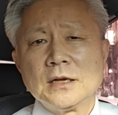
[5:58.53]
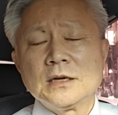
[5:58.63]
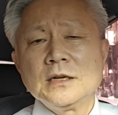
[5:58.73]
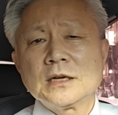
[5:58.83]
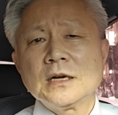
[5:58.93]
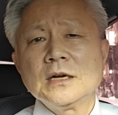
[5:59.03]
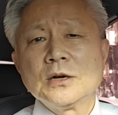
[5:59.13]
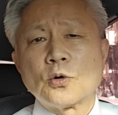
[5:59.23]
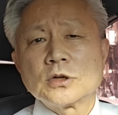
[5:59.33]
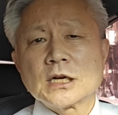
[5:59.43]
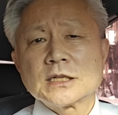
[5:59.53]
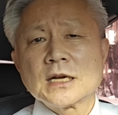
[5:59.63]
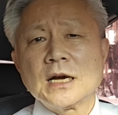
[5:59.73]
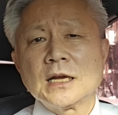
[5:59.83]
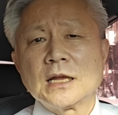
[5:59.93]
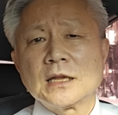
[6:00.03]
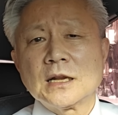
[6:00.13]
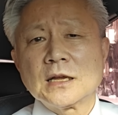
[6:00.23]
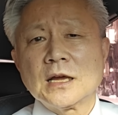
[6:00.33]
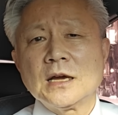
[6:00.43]
그러니까 고작 생각이
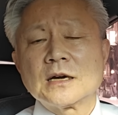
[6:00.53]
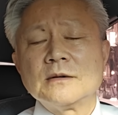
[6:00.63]
낸다는 게